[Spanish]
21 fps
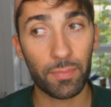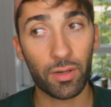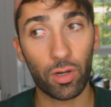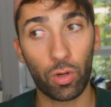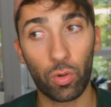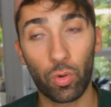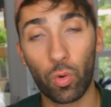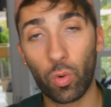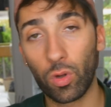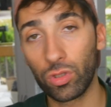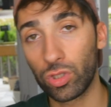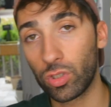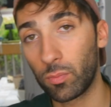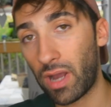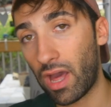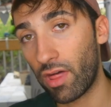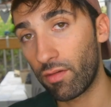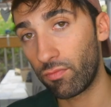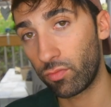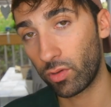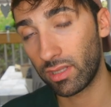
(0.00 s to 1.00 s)
pero luego cuanto más
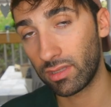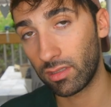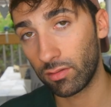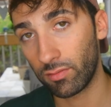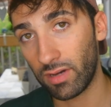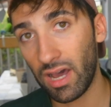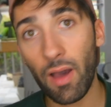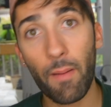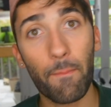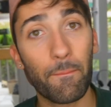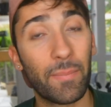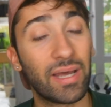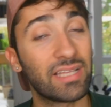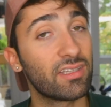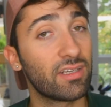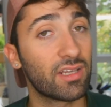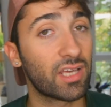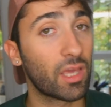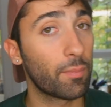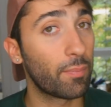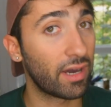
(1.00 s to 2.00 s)
afuera te vas, más
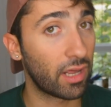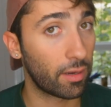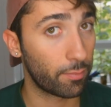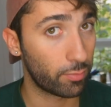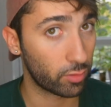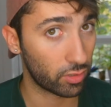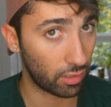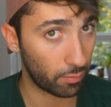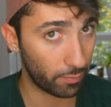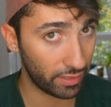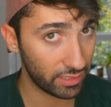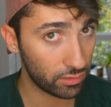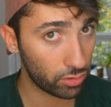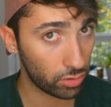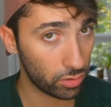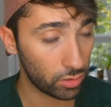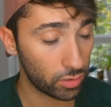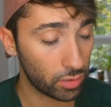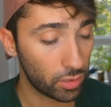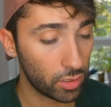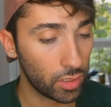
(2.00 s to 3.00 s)
tienes que pagar por el
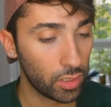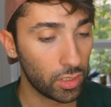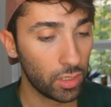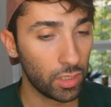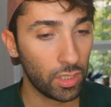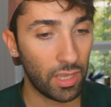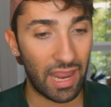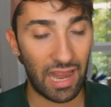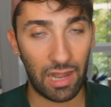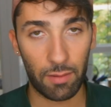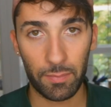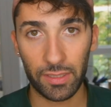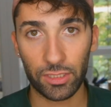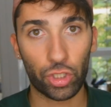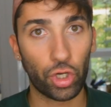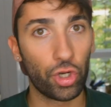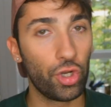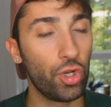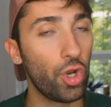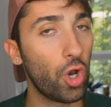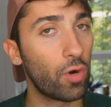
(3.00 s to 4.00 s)
metro. El
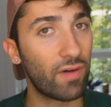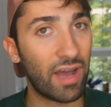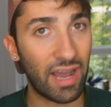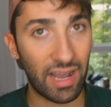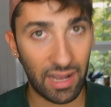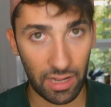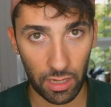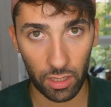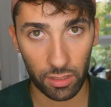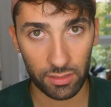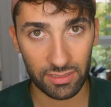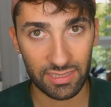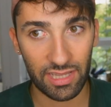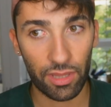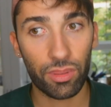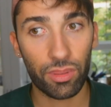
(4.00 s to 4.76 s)
metro no baja de